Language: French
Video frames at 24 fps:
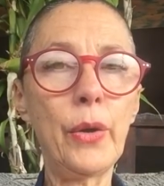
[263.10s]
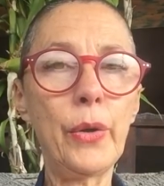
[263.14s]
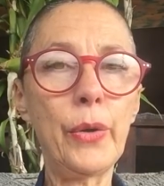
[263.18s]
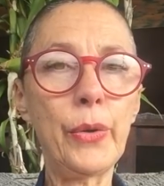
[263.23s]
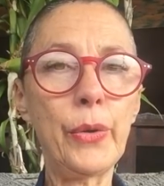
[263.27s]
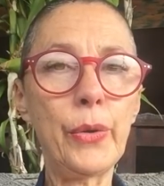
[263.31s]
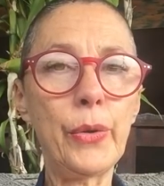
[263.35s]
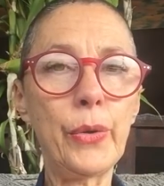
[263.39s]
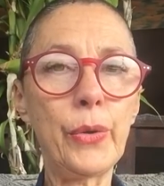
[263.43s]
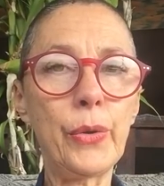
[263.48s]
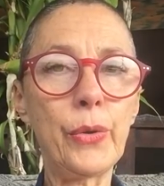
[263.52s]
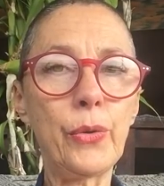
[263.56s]

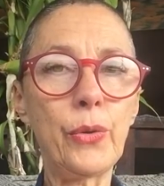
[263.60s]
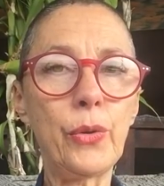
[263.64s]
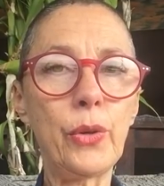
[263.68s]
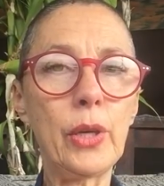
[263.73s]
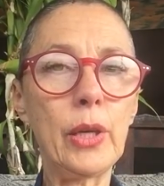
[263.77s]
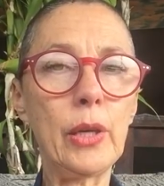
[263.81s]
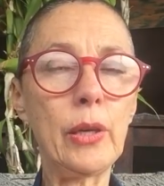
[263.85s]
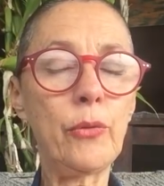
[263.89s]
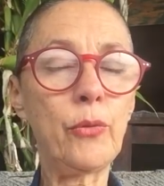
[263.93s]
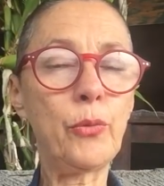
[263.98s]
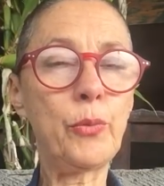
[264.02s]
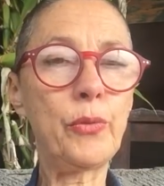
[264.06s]
Euh,
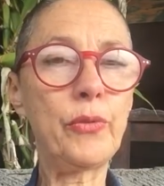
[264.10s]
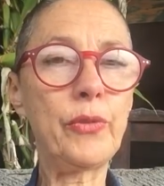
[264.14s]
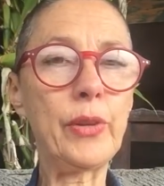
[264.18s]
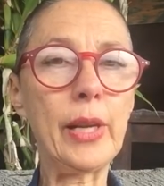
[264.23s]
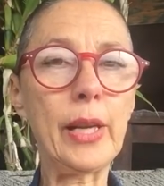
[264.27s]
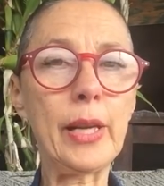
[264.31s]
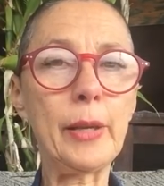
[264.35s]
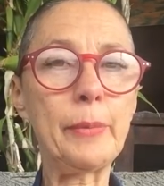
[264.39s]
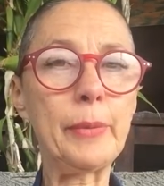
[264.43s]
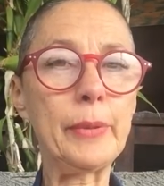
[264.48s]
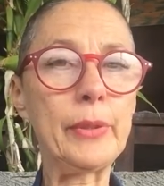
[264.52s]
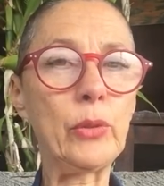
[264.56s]
et vous pouvez
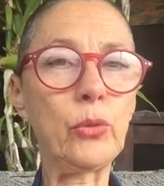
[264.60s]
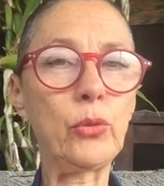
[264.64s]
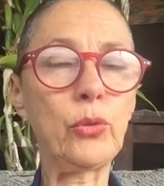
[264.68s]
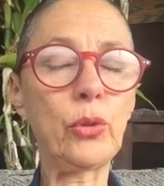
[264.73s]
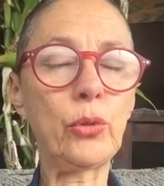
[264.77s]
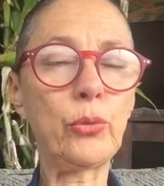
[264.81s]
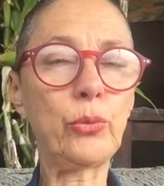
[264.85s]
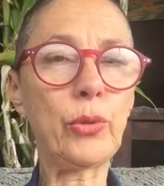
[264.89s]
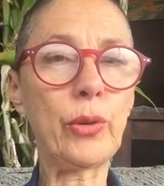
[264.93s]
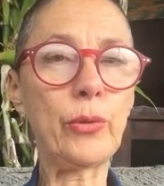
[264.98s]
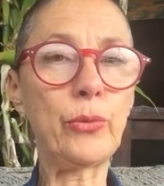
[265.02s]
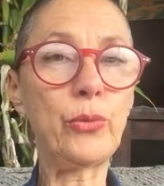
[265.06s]
le répéter
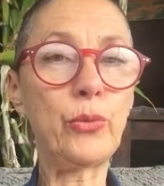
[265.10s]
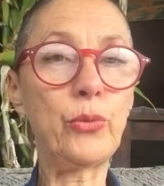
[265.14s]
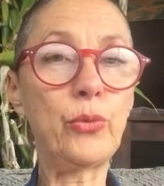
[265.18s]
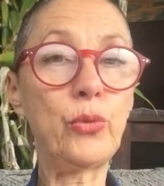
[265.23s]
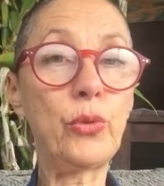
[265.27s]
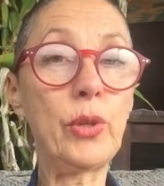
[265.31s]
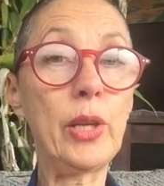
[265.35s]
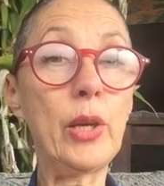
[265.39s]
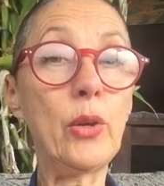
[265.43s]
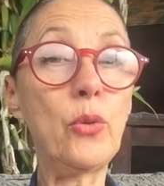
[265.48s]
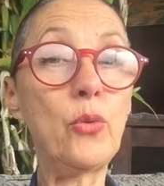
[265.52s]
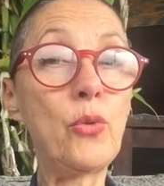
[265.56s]
autant de fois que vous
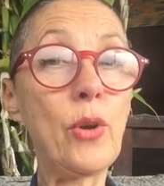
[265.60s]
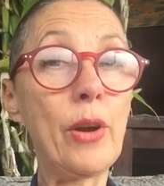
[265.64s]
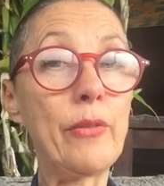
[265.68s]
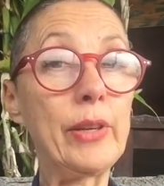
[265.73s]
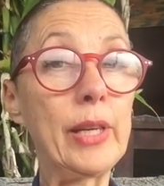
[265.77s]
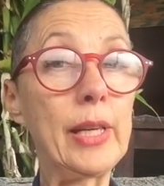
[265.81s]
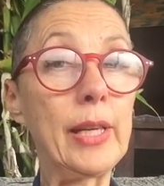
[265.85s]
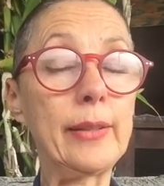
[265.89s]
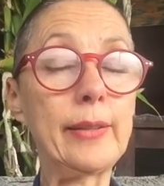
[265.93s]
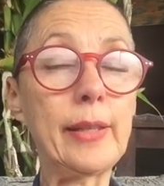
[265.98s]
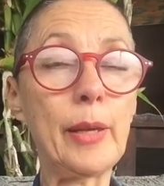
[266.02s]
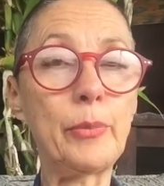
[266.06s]
voulez, ou
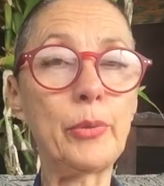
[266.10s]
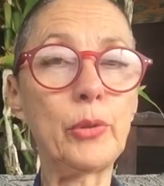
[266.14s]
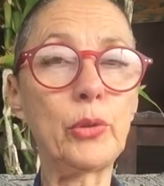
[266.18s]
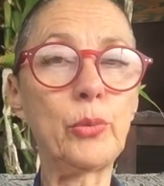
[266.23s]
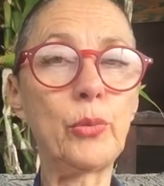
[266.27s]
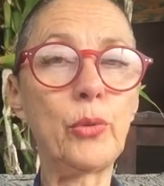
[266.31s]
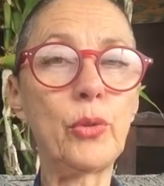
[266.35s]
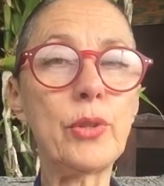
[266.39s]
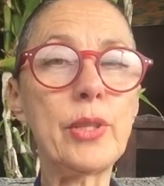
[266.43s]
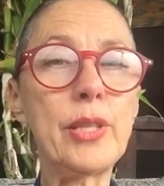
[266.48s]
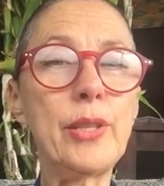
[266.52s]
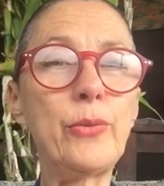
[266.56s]
avec les
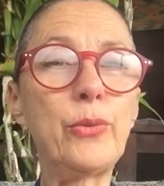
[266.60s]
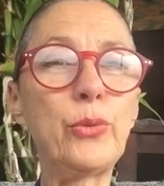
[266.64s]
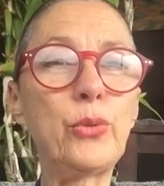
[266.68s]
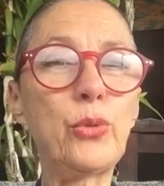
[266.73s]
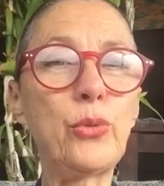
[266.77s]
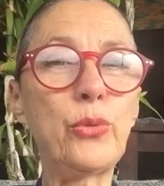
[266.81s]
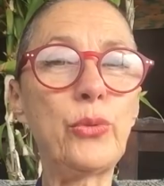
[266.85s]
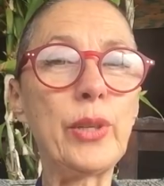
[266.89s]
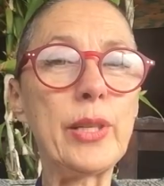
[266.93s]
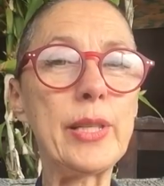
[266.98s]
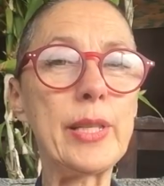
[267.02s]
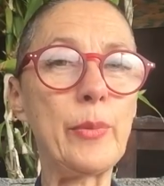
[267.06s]
tapotements si vous
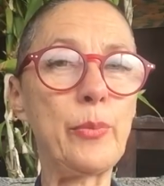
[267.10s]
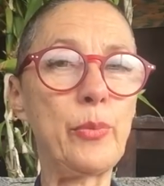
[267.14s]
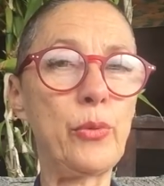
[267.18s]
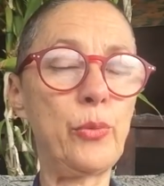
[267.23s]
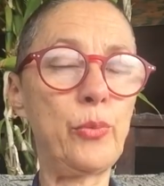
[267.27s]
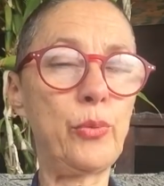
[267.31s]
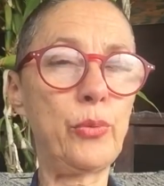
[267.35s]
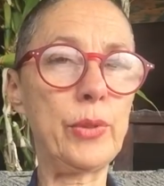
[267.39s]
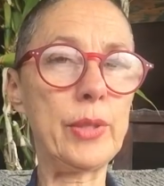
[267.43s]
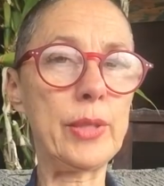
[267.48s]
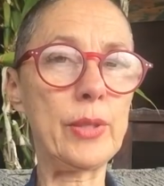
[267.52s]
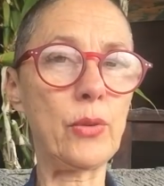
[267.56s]
trouvez que c'est
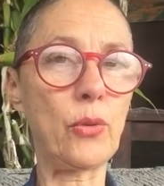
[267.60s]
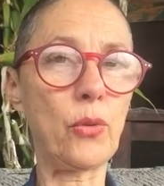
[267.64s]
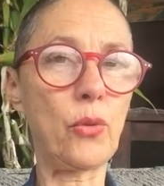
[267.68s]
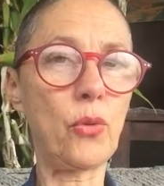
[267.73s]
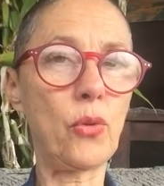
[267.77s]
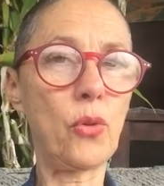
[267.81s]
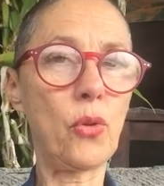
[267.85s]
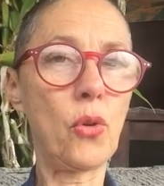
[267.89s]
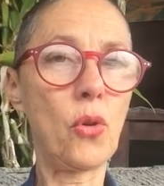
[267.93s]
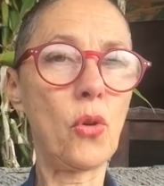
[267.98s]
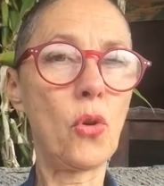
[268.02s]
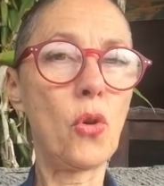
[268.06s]
plus puissant.
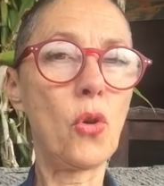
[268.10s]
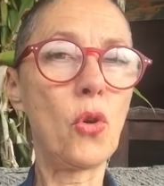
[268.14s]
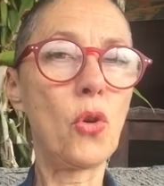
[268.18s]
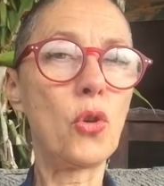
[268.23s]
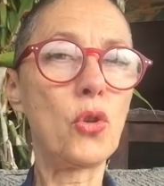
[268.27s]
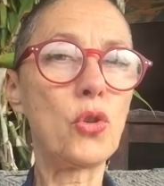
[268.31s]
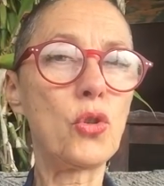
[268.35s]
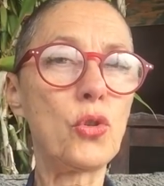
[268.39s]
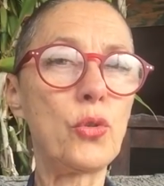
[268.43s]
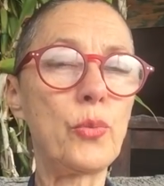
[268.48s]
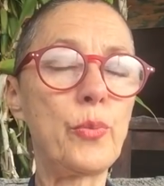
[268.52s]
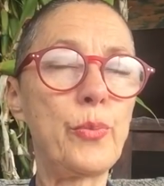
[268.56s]

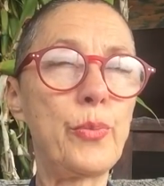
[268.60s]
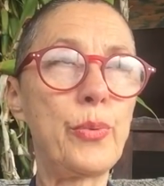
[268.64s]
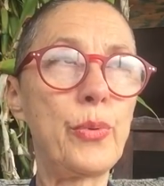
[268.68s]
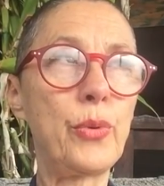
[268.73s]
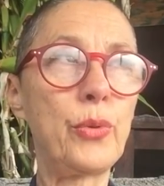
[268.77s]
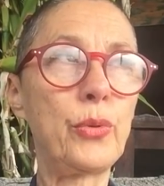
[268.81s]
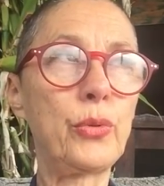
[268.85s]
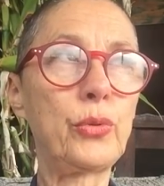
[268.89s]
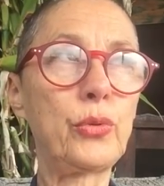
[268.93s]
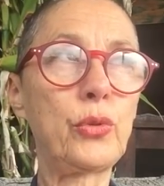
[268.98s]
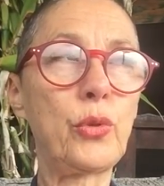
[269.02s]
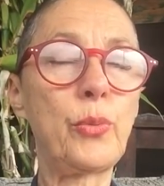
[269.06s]
Je
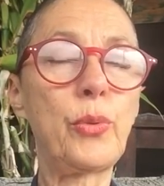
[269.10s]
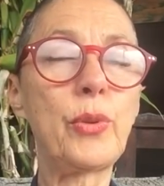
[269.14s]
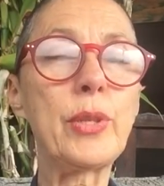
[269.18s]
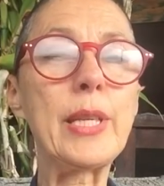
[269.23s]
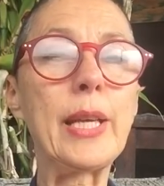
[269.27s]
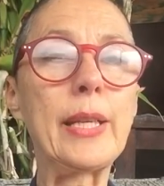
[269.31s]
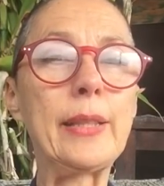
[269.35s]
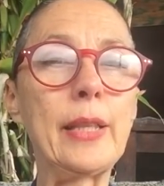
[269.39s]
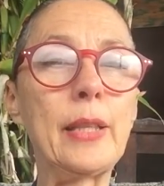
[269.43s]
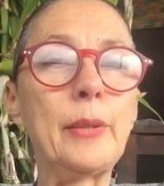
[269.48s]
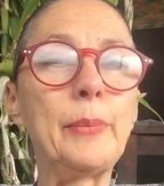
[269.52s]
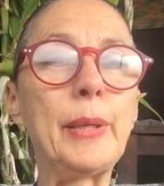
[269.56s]
pense que pour
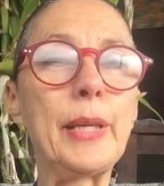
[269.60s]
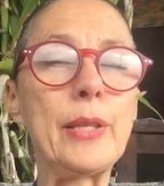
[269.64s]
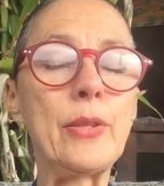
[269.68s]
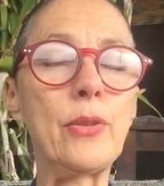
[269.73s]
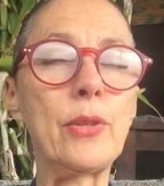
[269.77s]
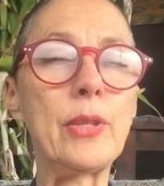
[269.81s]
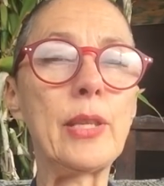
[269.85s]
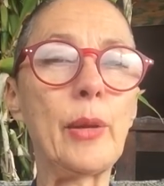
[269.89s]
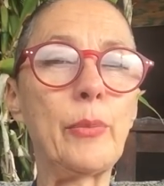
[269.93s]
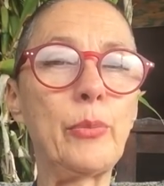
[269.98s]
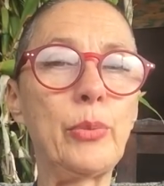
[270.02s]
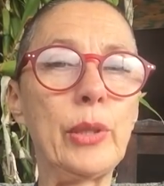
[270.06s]
certaines
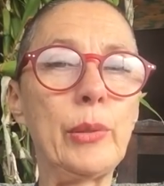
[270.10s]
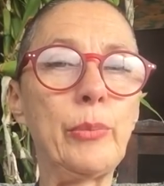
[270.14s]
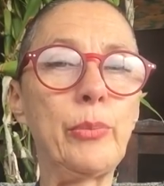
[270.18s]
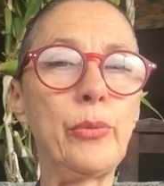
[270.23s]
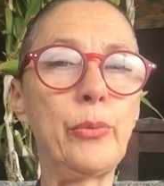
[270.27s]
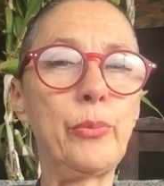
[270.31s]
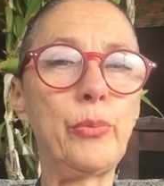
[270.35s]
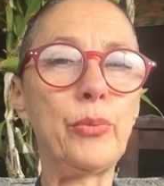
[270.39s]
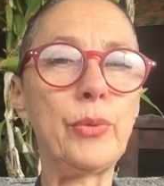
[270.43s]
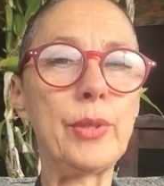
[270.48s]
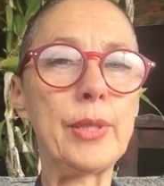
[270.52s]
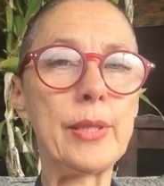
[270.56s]
personnes, ça peut être
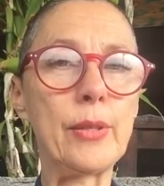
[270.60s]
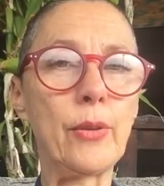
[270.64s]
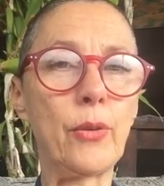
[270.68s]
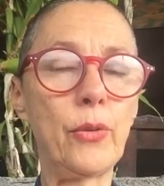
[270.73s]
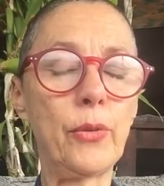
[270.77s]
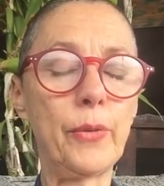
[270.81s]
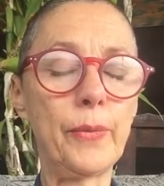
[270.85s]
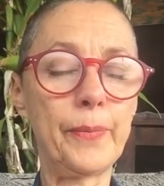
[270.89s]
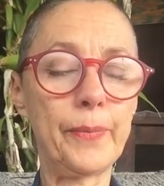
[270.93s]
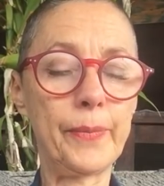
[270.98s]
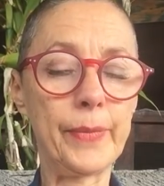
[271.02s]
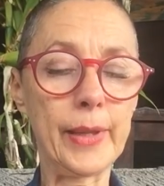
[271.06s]
plus
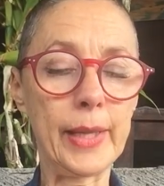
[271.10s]
puissant.